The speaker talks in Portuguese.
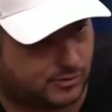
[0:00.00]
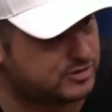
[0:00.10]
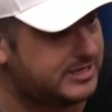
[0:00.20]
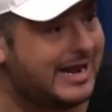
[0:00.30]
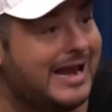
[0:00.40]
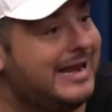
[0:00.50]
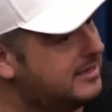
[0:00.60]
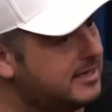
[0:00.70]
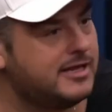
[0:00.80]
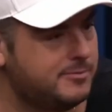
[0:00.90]
O Cruzeiro Pô, era
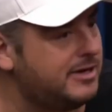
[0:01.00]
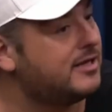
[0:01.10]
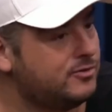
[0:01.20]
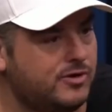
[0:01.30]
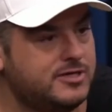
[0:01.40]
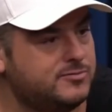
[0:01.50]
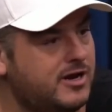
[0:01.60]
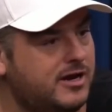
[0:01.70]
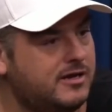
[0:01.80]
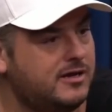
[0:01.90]
líder da Libertadores,
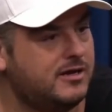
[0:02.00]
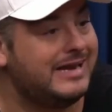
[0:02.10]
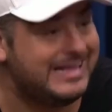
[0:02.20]
mano. Caralho,